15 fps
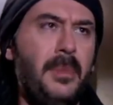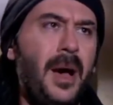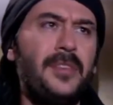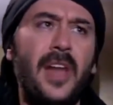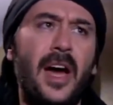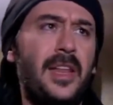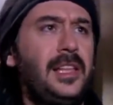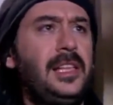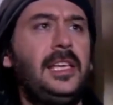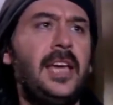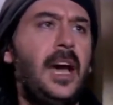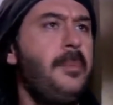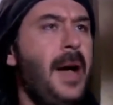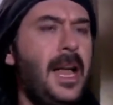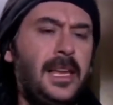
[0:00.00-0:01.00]
ما دارت لي
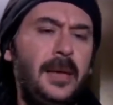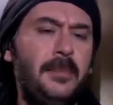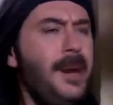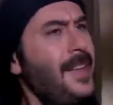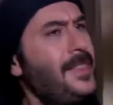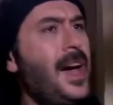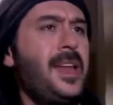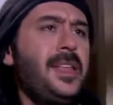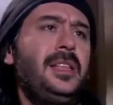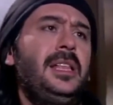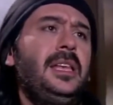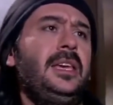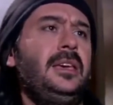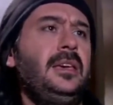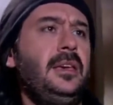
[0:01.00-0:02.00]
يا معلم ما دارت
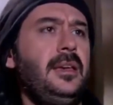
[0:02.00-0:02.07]
لي